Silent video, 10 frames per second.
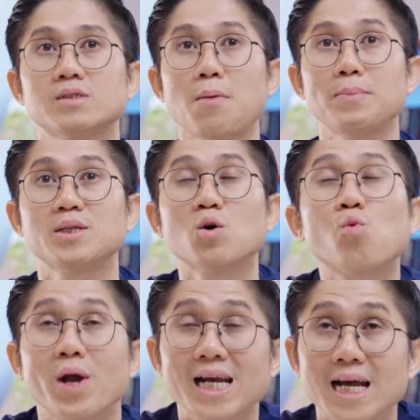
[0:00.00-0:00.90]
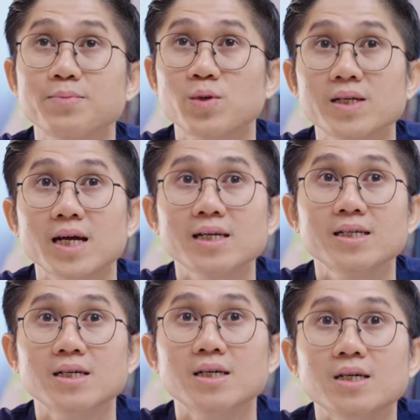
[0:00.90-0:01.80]
sao mình được quyền làm chuyện đấy?
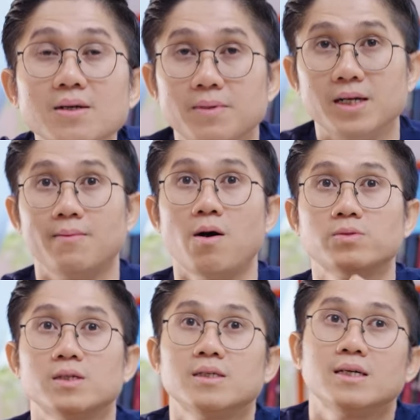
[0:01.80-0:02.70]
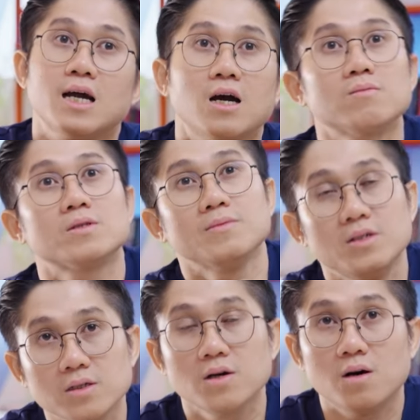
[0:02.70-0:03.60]
Mình là một học sinh đi học thì
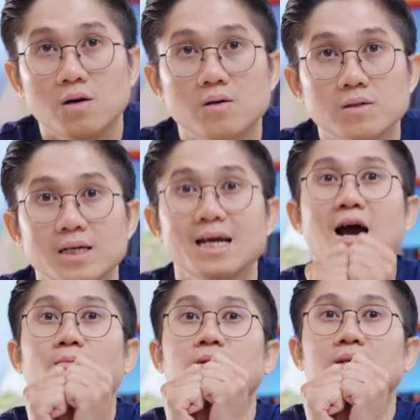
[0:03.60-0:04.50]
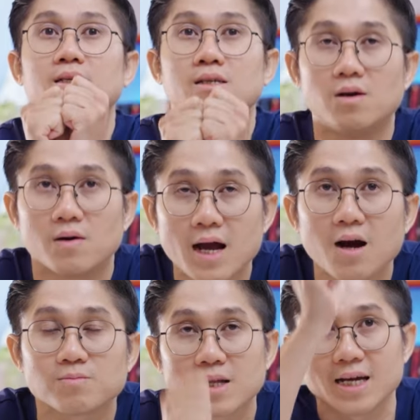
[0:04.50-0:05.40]
bước vô, đi học là gì? Ngồi
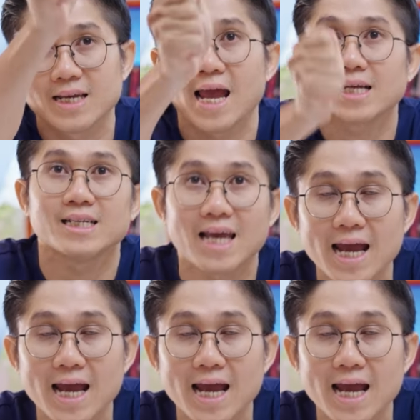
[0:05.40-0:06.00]
học, thầy giảng thì